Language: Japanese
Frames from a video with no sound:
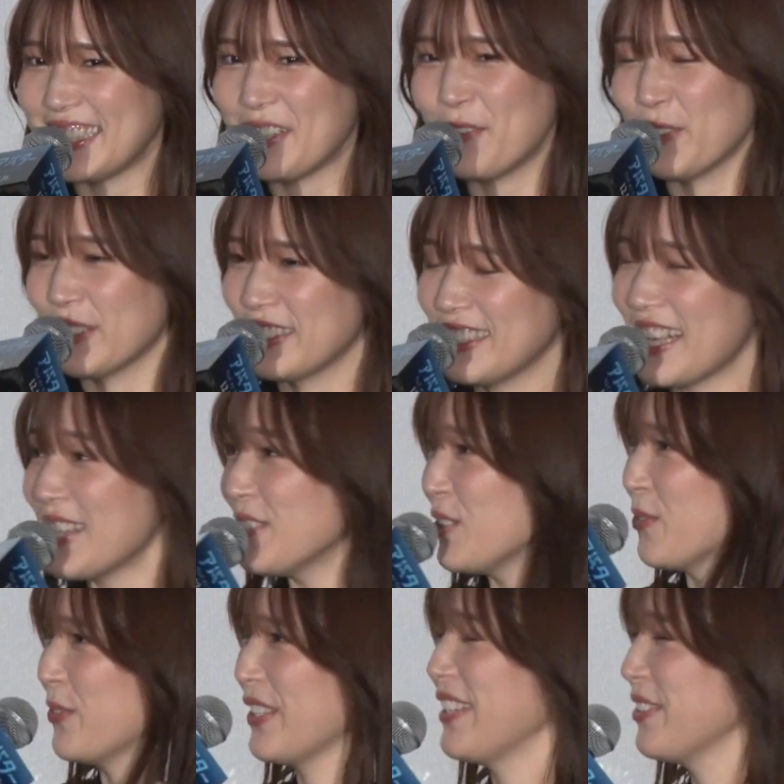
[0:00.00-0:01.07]
やっぱ何
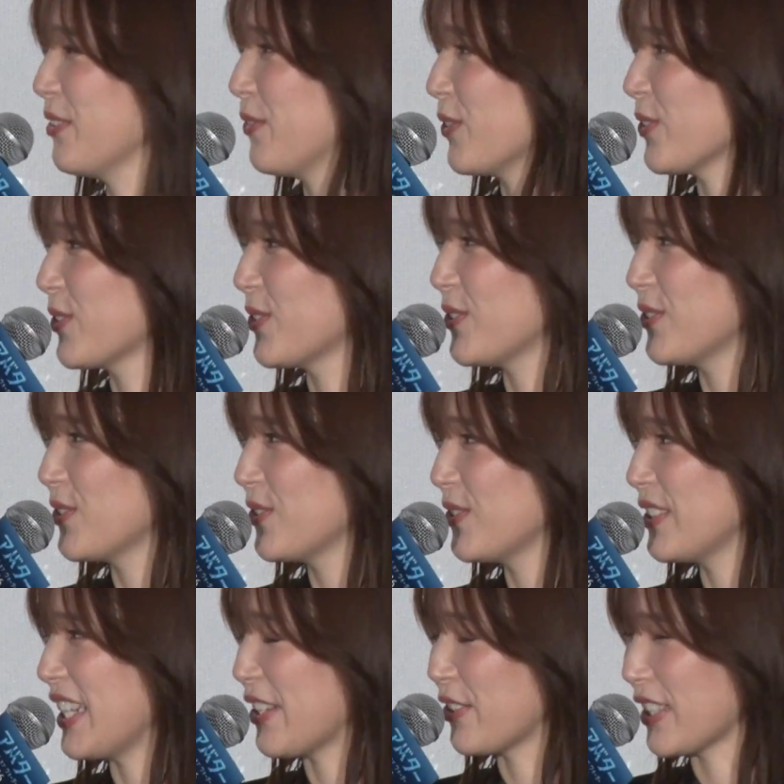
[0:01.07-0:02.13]
度も何度も
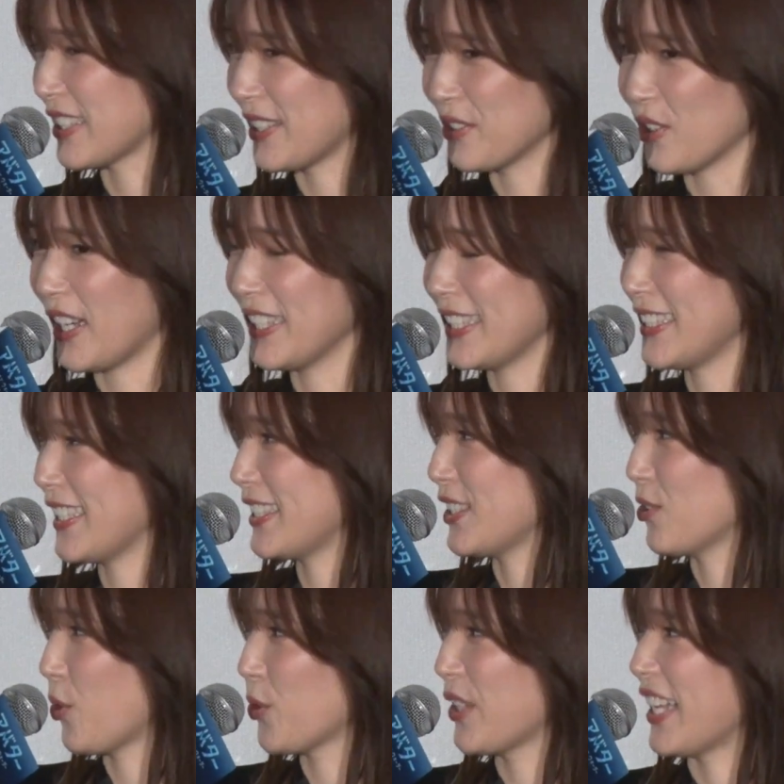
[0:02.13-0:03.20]
ディレクターさんと話し合っ
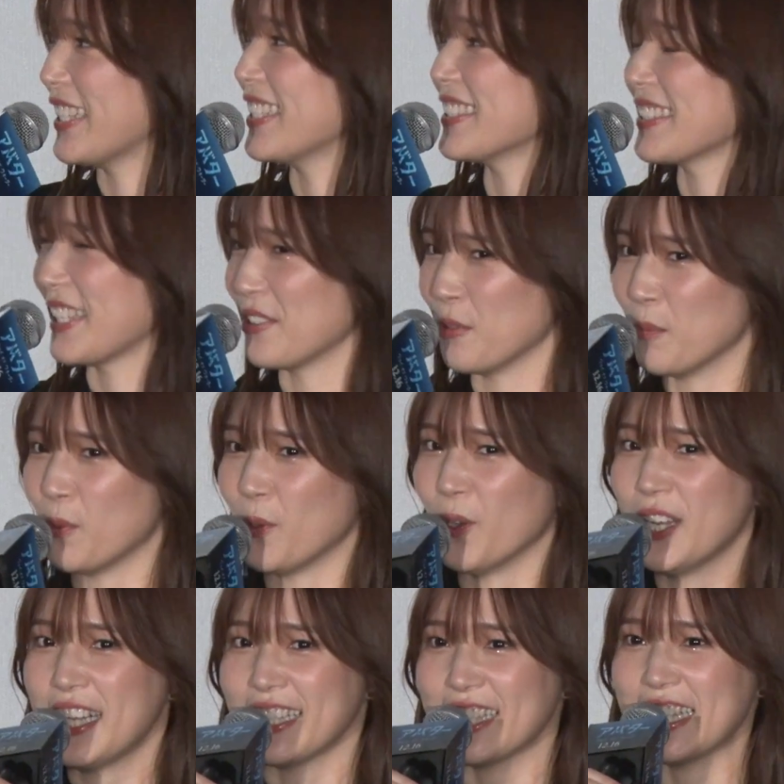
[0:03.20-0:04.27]
て撮ったんですけども、はい、
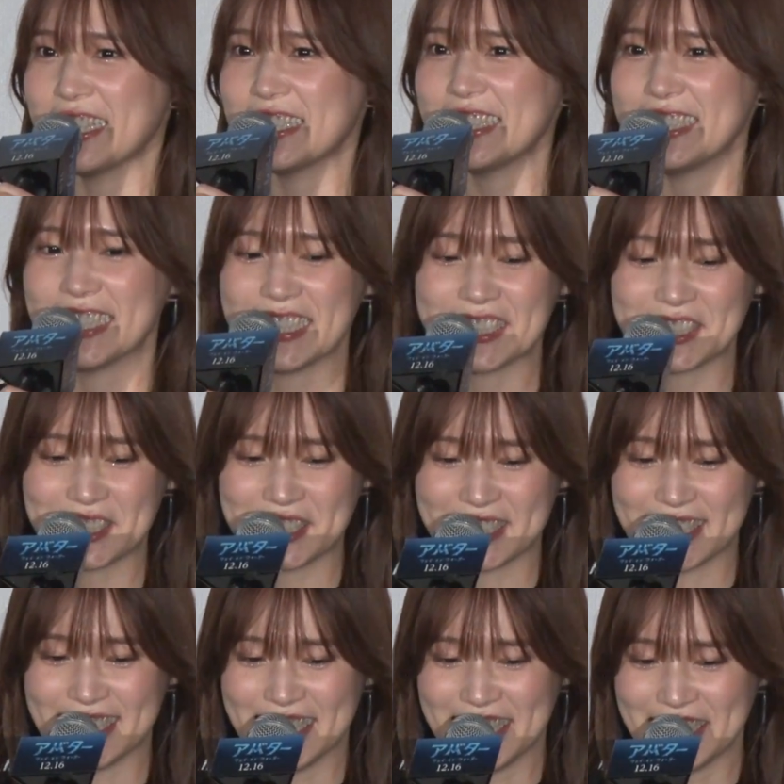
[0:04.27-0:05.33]
大事に大事
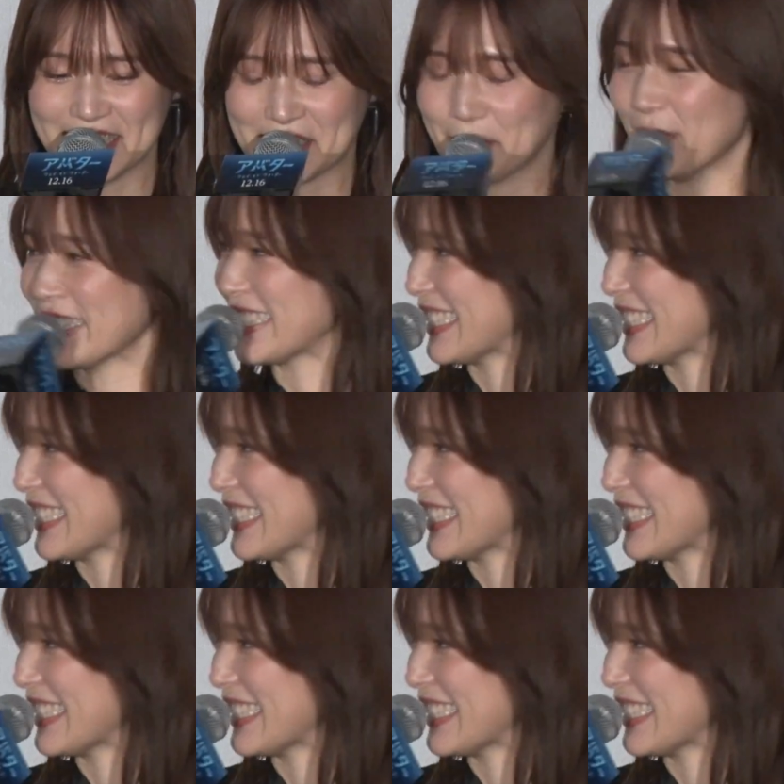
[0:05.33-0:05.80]
にしま